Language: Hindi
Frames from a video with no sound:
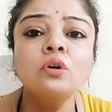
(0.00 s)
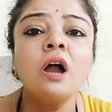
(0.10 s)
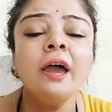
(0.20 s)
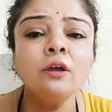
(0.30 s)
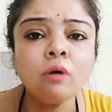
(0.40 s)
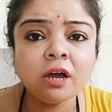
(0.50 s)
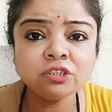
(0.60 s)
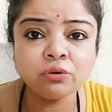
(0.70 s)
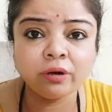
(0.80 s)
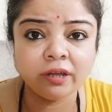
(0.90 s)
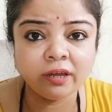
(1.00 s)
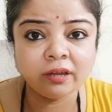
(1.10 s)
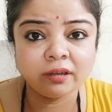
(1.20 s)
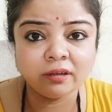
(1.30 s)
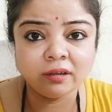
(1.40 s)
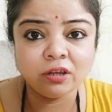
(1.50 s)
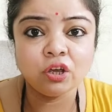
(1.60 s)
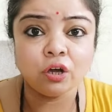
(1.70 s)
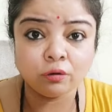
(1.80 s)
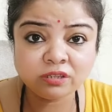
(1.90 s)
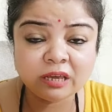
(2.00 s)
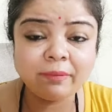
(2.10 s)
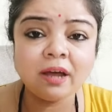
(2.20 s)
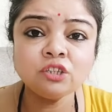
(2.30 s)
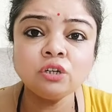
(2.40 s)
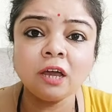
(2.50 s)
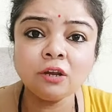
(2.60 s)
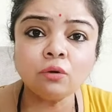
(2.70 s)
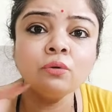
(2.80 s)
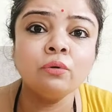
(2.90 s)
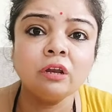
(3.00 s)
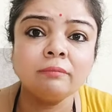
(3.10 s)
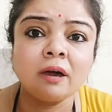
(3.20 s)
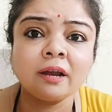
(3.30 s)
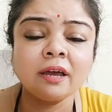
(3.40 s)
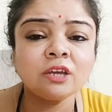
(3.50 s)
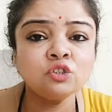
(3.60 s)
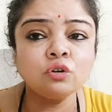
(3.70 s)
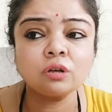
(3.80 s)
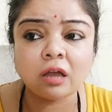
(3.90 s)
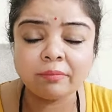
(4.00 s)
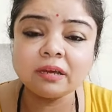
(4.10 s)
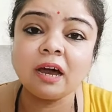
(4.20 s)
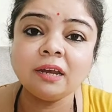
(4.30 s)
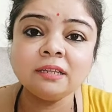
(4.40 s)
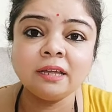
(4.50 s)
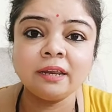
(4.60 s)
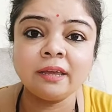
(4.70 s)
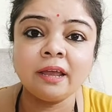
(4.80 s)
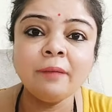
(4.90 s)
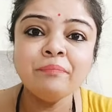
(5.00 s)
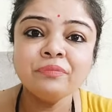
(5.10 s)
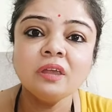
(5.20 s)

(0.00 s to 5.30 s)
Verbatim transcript: काय को हाथ जोड़ने हैं और उसके बाद जो डायलॉग उन्होंने मारा कि जो हमें गाली दे रहे हैं